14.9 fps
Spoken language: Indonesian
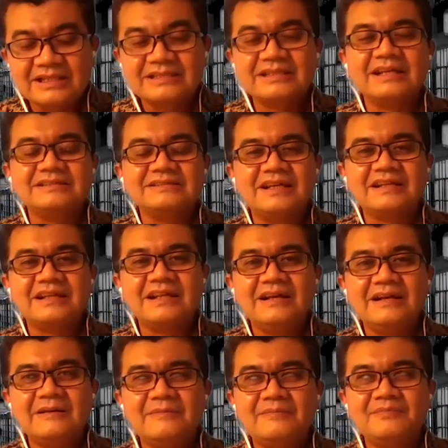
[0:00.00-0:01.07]
dengan cara
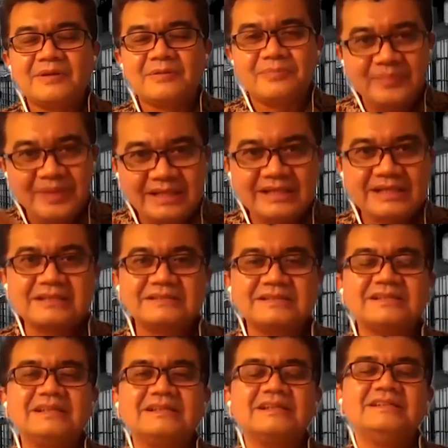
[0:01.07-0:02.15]
berpikir
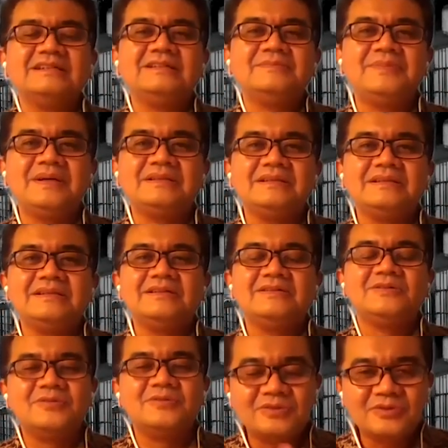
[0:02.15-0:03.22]
sekian kali lipat
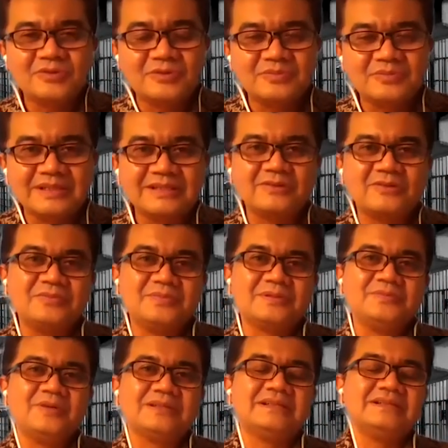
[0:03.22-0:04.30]
untuk meniru
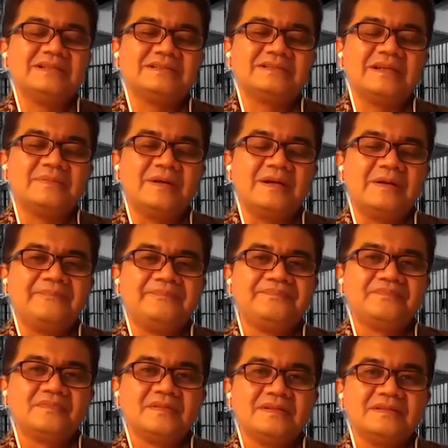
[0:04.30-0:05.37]
perbuatan yang sama.
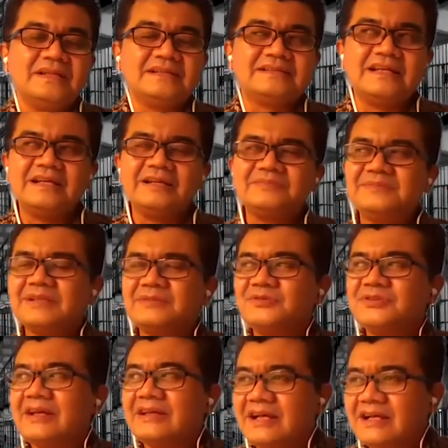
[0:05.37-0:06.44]
Hmm. Nah, sayang beribu
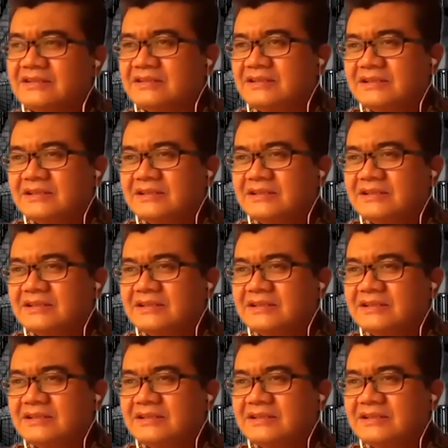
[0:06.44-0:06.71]
sayang,